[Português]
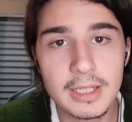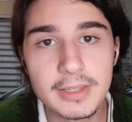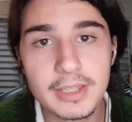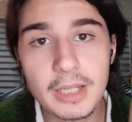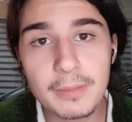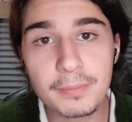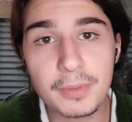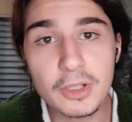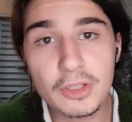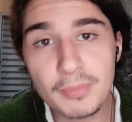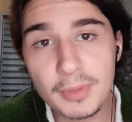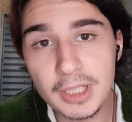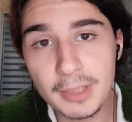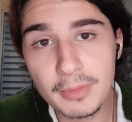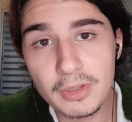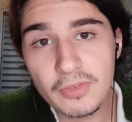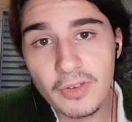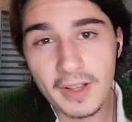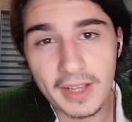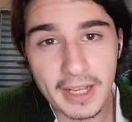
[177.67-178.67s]
Depois
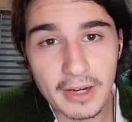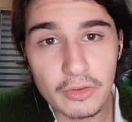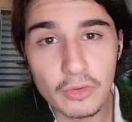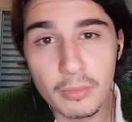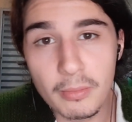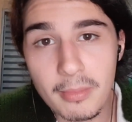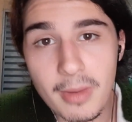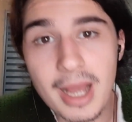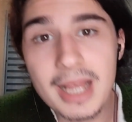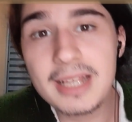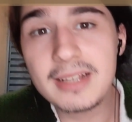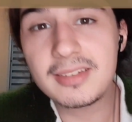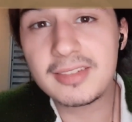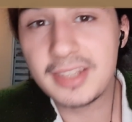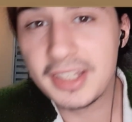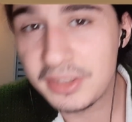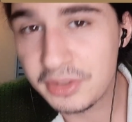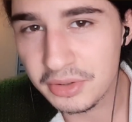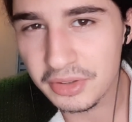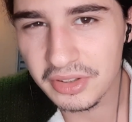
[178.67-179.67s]
podemos falar do
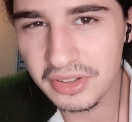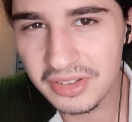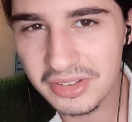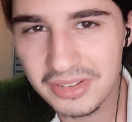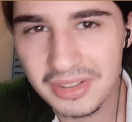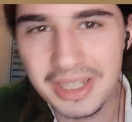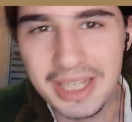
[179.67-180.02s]
Maiacetus.